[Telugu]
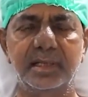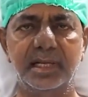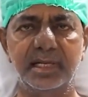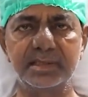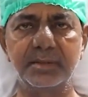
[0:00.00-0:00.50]

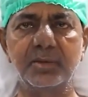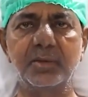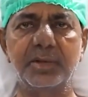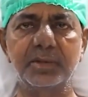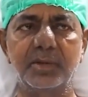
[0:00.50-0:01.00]
కనీసం ఇంకో
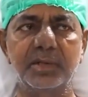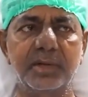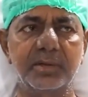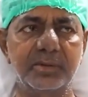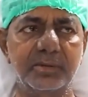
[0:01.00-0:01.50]
పది రోజుల
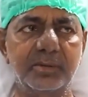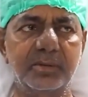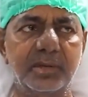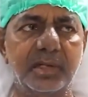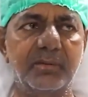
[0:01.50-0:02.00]
వరకు
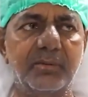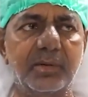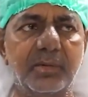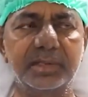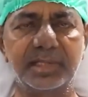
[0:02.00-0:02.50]

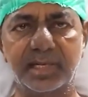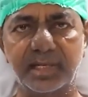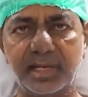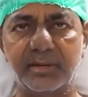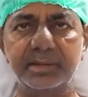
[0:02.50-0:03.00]
ఎవ్వరు కూడా తరలి
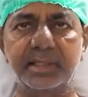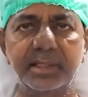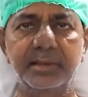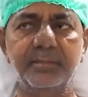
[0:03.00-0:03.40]
రావద్దని